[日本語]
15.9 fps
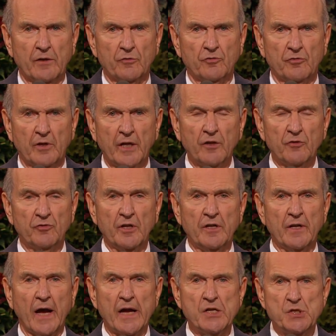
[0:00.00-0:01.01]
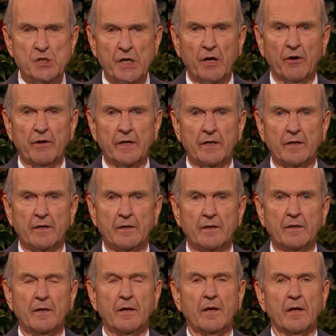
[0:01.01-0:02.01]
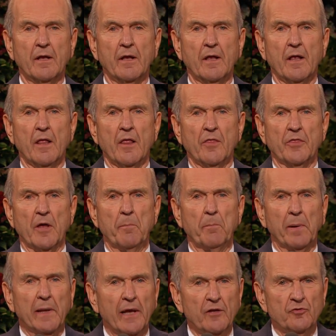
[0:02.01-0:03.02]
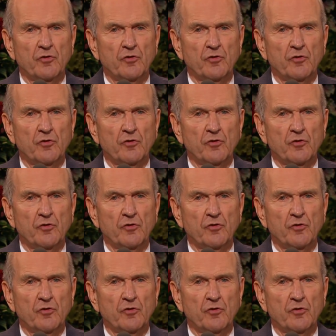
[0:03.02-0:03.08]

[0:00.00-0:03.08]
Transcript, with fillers: ジェリアの生徒の集合地はナイジェリア。